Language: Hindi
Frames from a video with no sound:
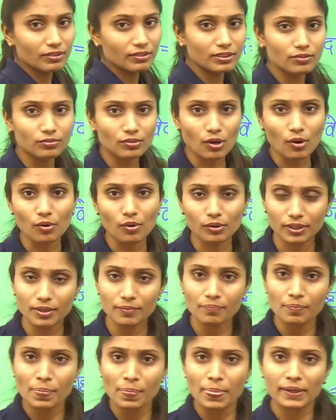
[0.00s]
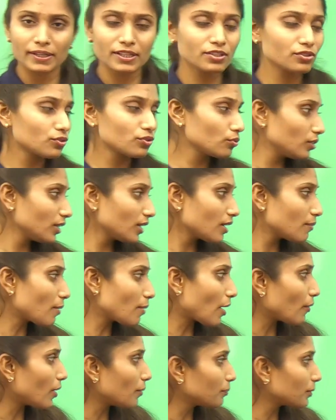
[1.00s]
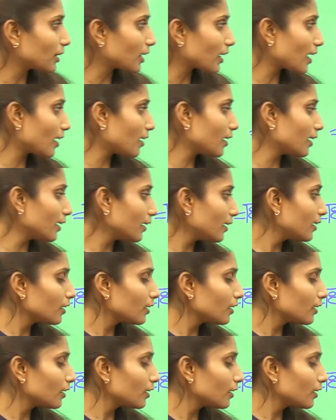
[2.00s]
देवताओं की स्तुति का भाव आपका कहाँ है